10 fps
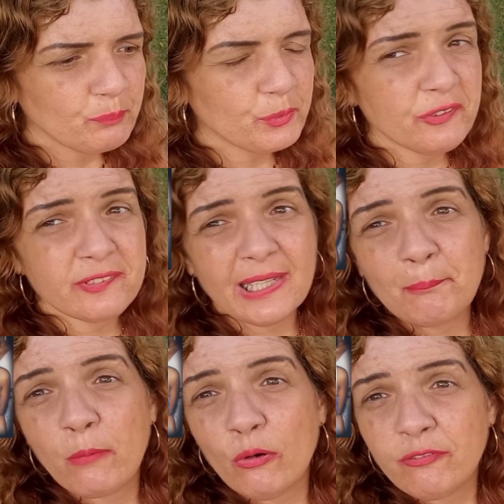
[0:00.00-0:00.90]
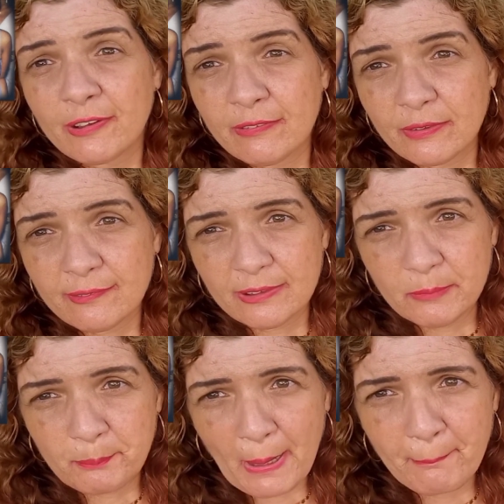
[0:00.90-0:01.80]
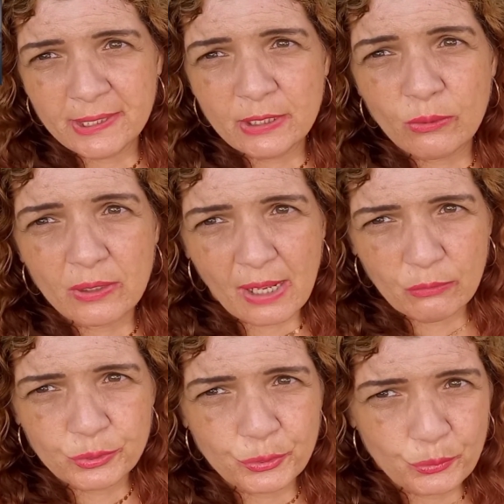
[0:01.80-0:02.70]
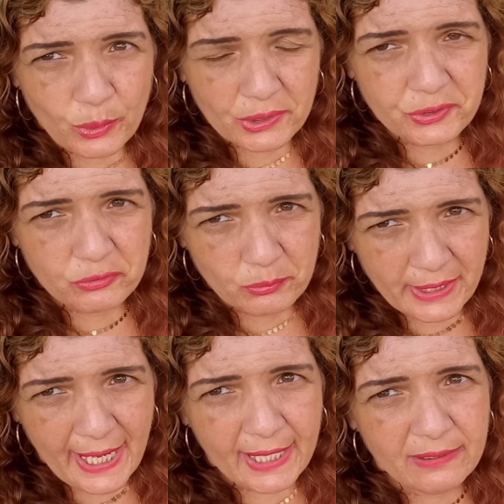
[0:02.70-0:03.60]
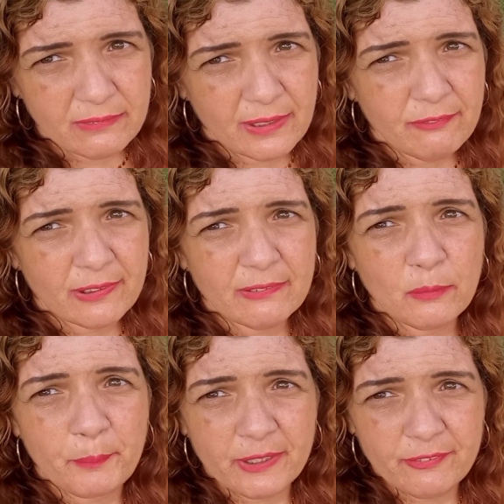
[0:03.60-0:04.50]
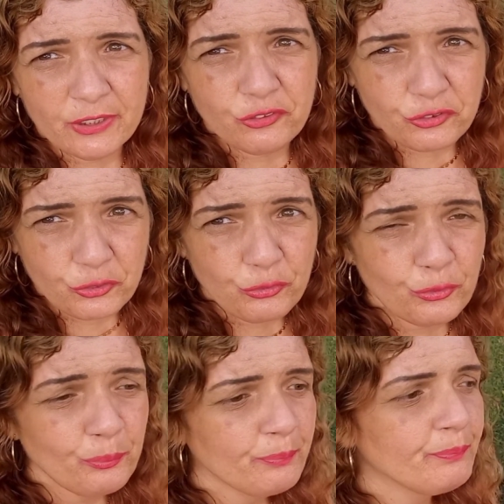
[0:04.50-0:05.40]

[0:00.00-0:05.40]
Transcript: por isso que é bom fazer o exame Papa Nicolau todo ano as mulheres, né? Fazer o preventivo.